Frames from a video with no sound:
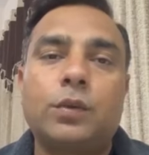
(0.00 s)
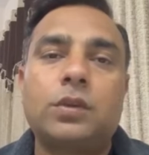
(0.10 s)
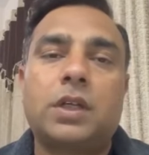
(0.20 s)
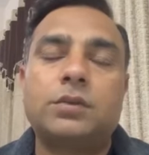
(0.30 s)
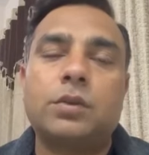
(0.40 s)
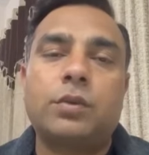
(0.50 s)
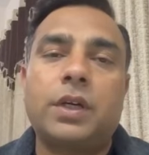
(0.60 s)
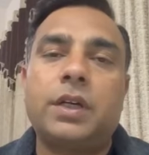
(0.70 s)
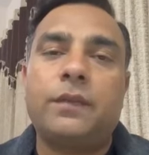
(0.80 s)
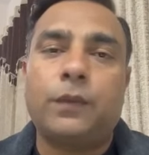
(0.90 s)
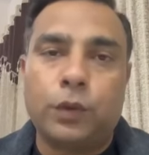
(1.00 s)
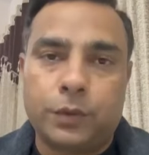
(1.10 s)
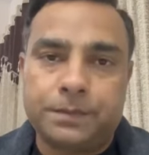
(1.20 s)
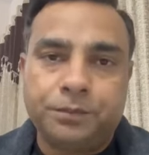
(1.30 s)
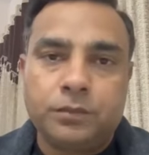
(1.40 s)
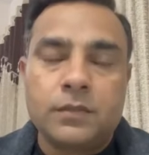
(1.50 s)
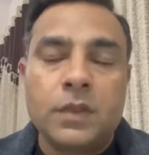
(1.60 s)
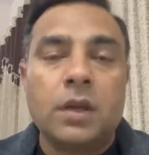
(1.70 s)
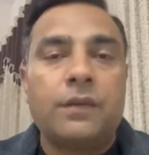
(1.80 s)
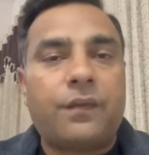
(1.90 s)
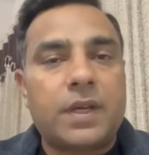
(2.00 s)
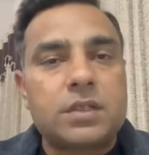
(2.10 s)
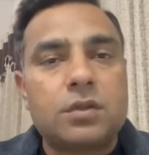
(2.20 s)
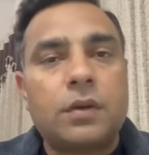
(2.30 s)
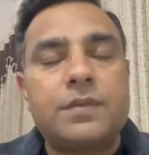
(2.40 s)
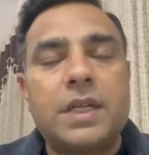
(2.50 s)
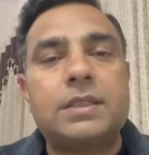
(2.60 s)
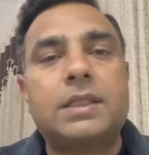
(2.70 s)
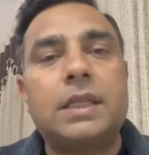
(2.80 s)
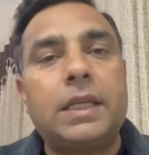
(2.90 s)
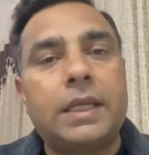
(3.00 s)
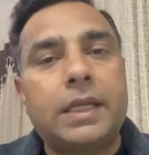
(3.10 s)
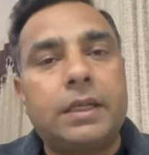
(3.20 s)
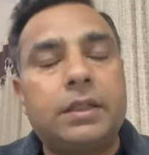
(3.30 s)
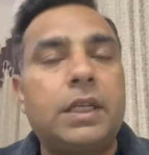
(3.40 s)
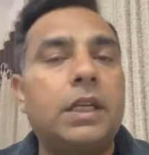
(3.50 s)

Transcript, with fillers: 2024 फर्स्ट ऑफ जैन से लेके